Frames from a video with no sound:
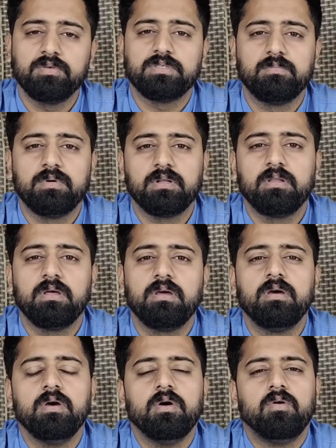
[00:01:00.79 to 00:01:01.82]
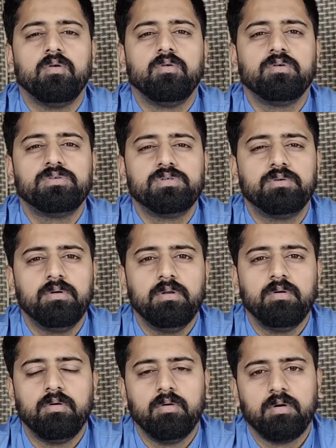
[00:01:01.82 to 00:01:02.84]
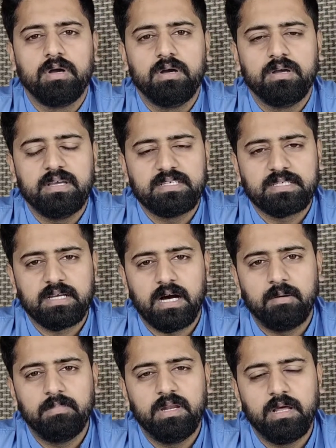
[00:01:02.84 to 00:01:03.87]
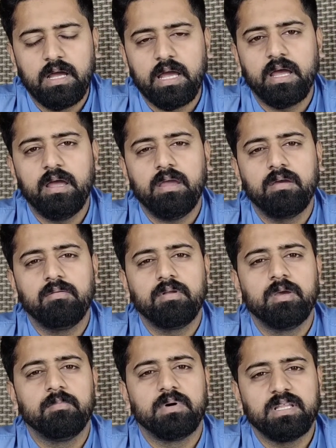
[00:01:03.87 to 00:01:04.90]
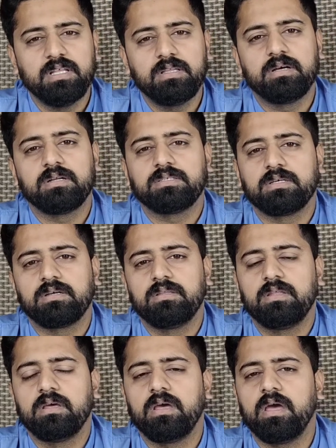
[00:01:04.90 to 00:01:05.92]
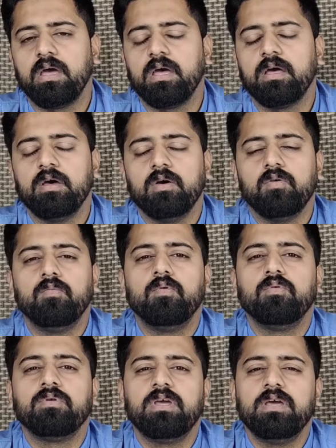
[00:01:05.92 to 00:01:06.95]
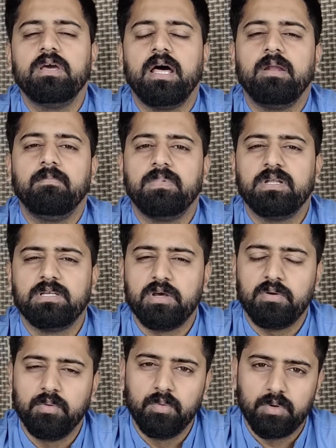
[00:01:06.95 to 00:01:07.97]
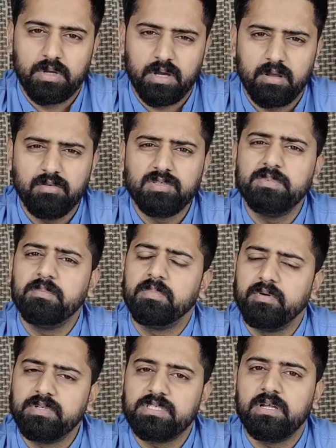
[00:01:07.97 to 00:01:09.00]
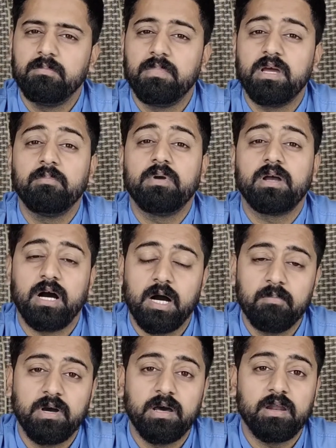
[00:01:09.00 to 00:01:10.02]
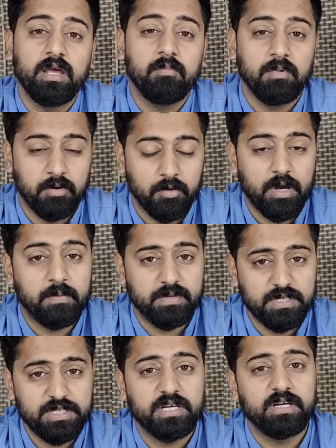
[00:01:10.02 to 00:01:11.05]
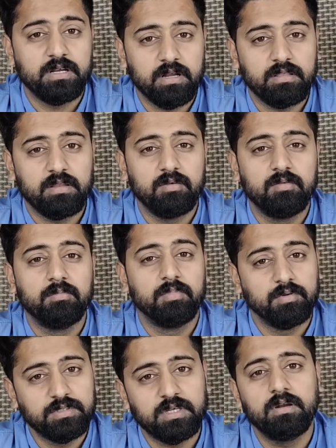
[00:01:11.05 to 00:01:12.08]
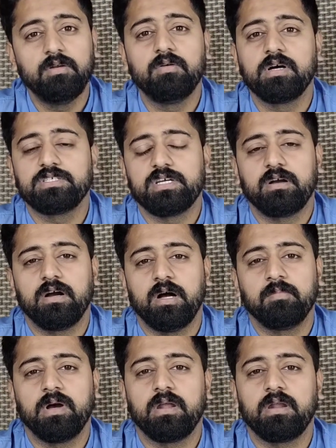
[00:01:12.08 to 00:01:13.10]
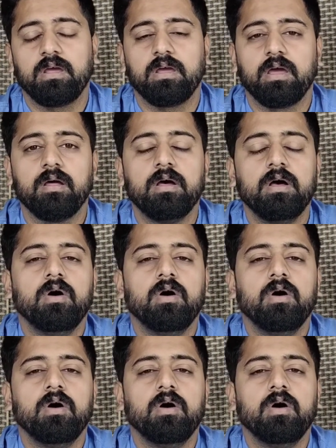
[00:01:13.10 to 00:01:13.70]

को सब्र दे और जो लोग इस काबिल हैं कि उनकी मदद कर सकते हैं वो उनकी हेल्प ज़रूर करें उसमें बहुत सारे महकमे काम कर रहे हैं मैं उनको अप्रिशिएट करता हूँ बहुत सारे लोग अच्छा काम कर रहे हैं